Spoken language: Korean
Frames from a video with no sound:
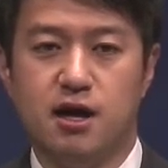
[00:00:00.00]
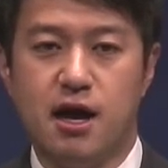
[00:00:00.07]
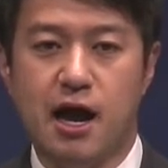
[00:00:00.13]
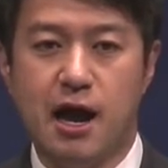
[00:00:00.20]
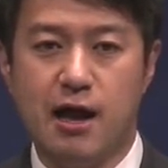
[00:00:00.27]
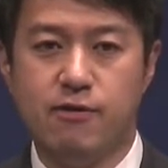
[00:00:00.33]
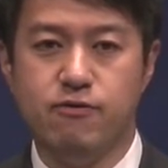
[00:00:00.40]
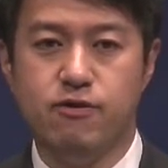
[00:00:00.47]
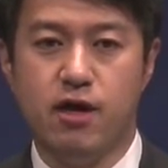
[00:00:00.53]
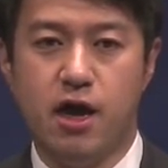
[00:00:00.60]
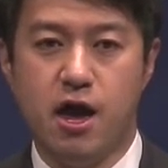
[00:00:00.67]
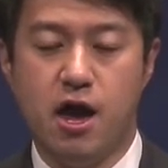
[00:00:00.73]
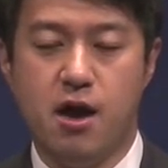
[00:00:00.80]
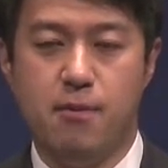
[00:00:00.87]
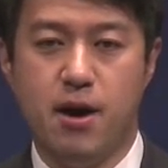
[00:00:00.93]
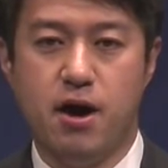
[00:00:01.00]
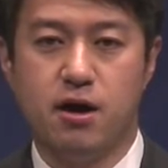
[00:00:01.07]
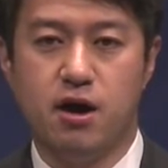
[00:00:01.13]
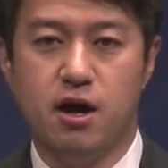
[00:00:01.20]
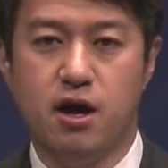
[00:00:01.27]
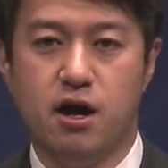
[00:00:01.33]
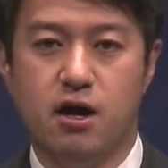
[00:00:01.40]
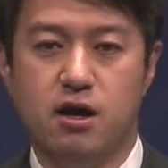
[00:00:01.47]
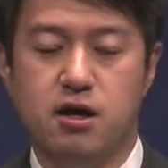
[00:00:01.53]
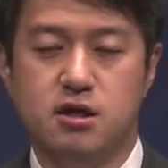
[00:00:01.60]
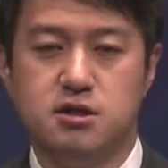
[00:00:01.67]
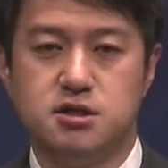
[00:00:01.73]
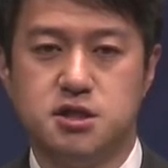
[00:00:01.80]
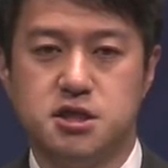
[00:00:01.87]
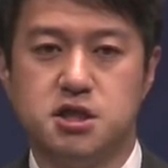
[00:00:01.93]
한 에바가
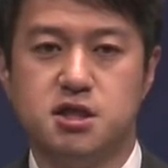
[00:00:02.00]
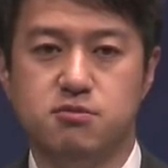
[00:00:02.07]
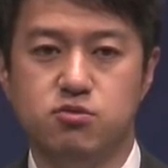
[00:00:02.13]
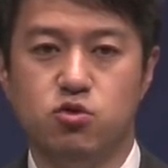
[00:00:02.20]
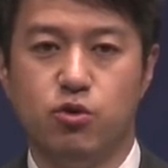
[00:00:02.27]
지금